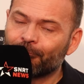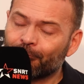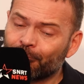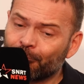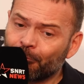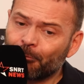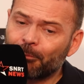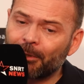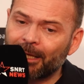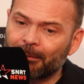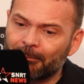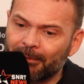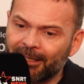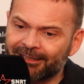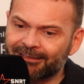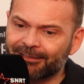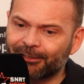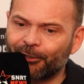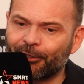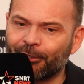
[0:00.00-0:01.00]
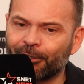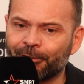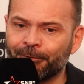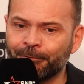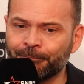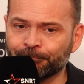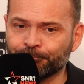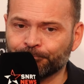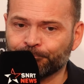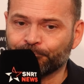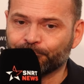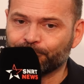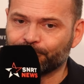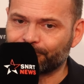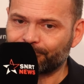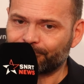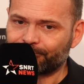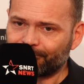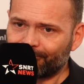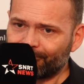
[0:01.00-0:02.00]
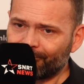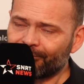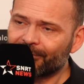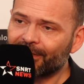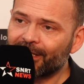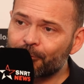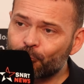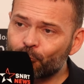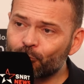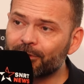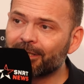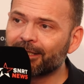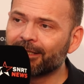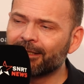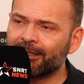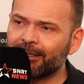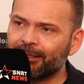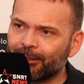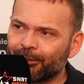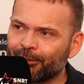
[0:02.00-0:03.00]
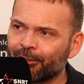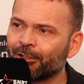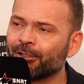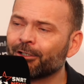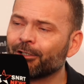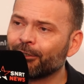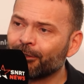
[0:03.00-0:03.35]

vont permettre d'ajouter euh,